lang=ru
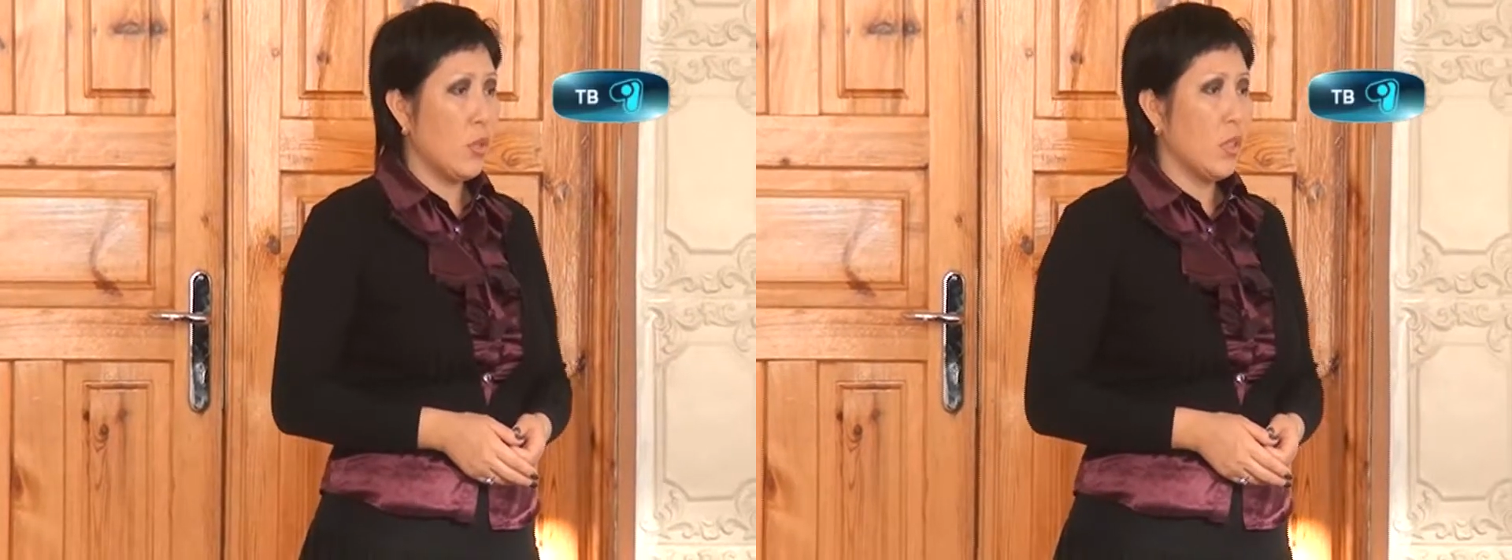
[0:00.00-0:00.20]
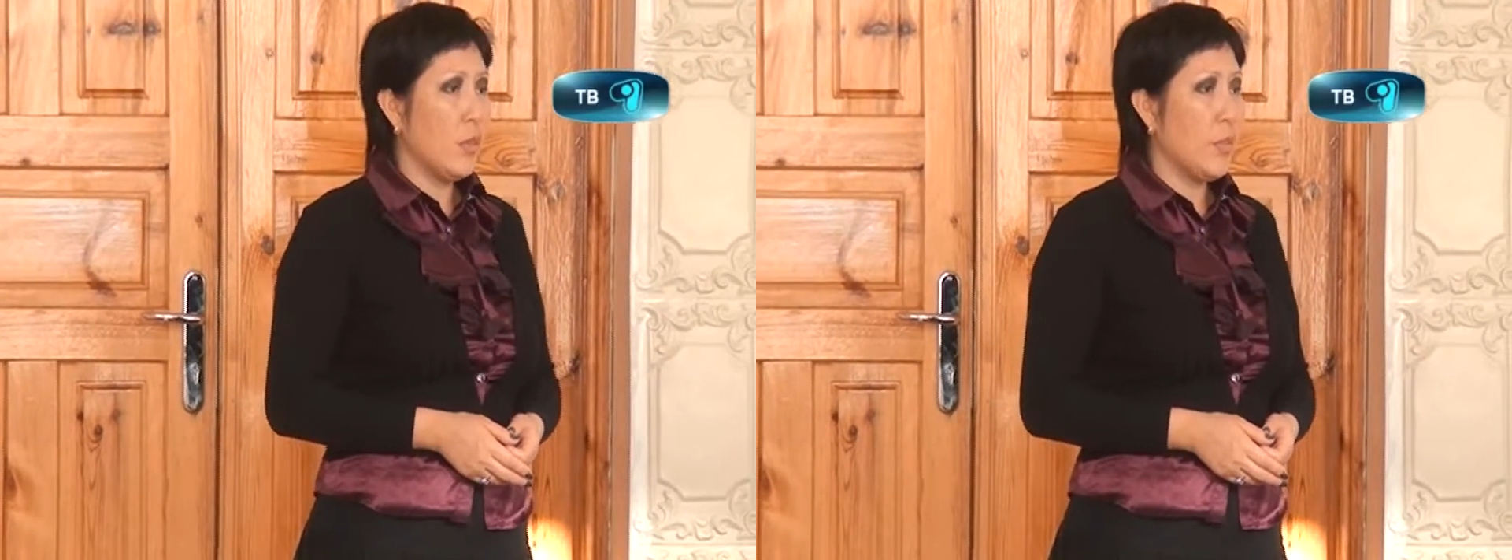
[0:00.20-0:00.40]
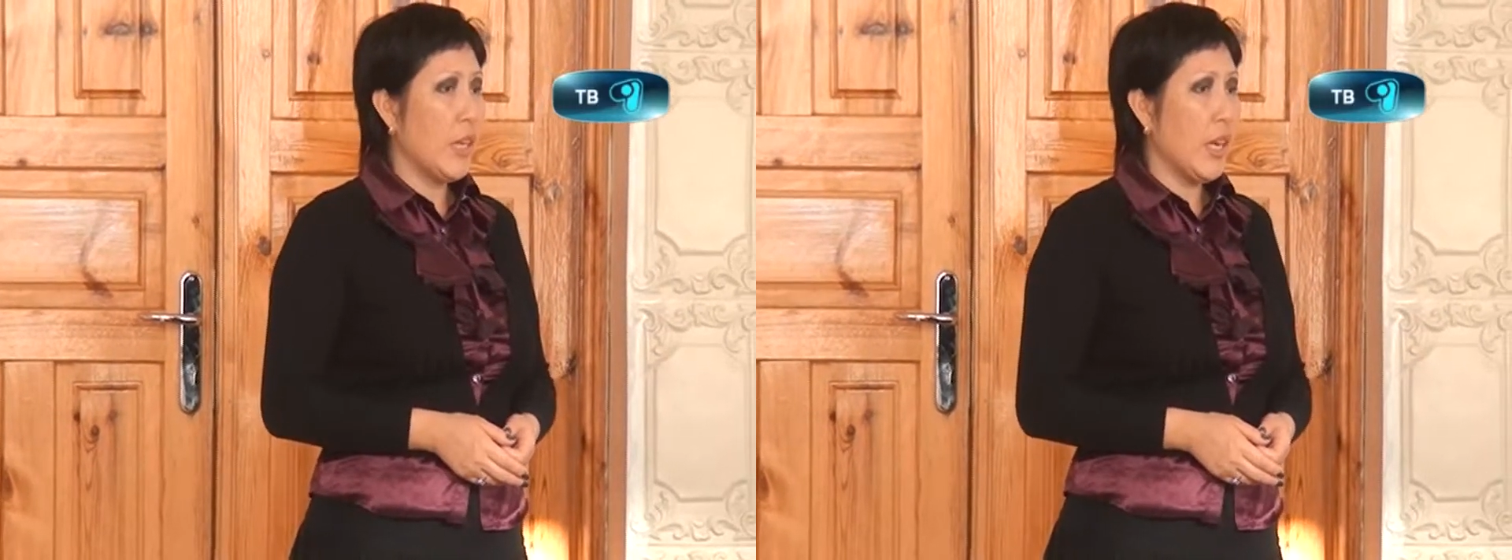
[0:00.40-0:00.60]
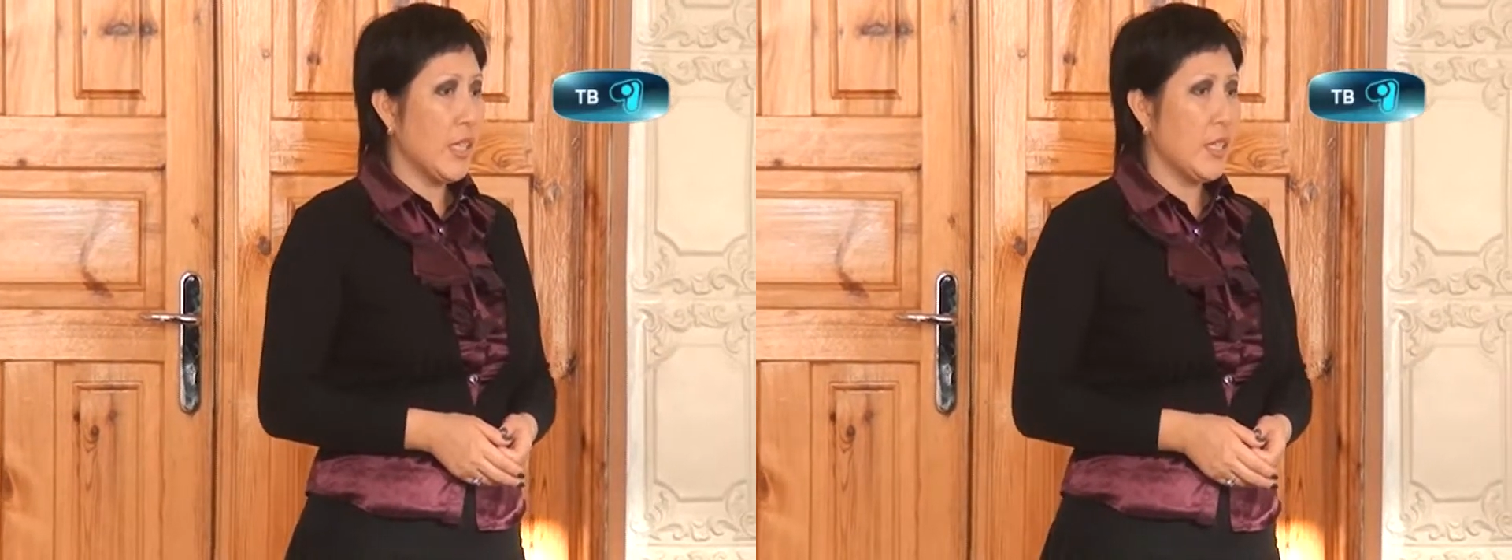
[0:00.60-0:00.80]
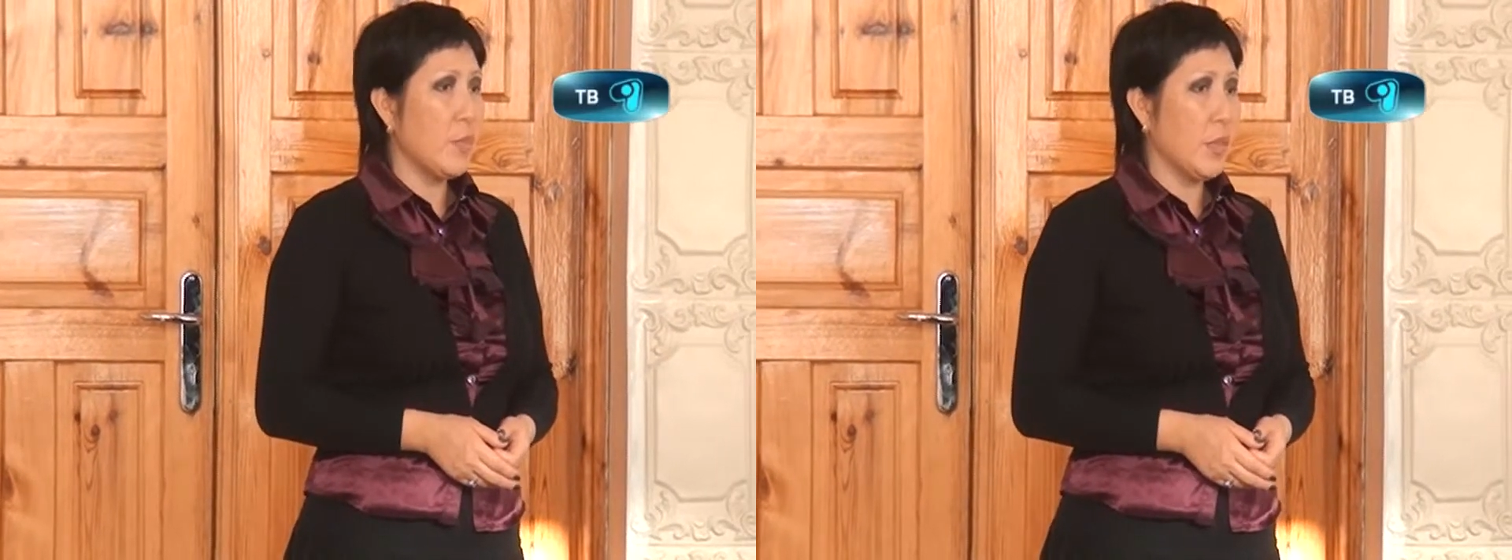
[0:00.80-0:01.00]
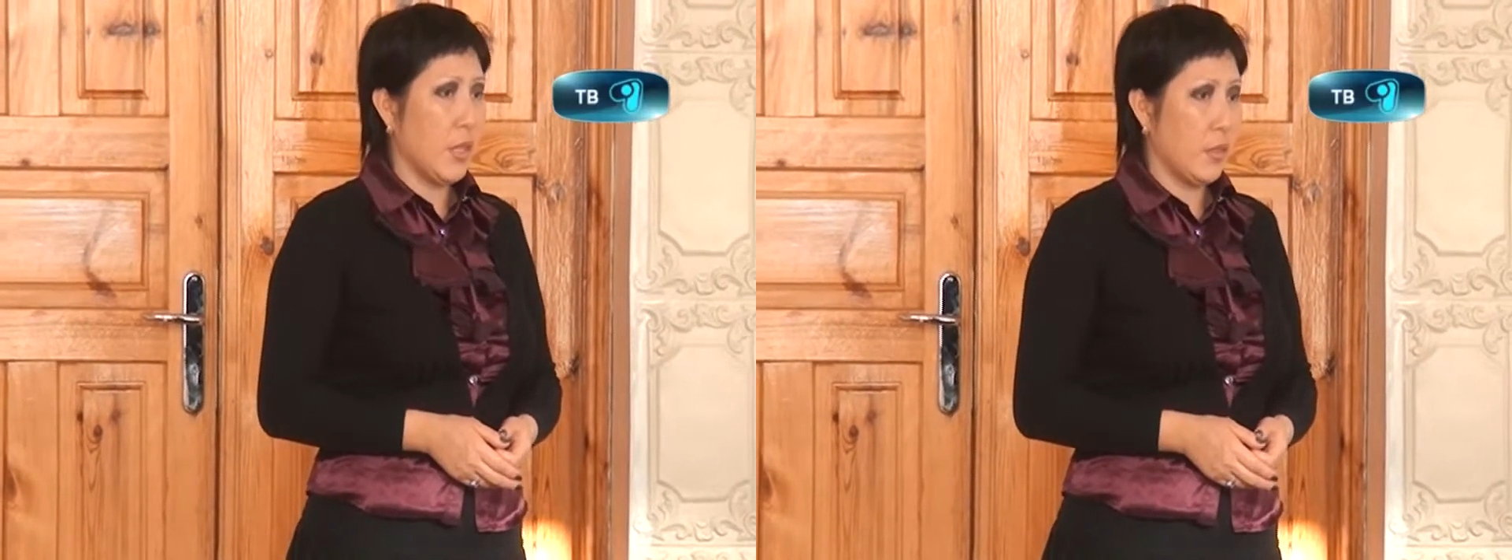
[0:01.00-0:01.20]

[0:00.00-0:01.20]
занимает особое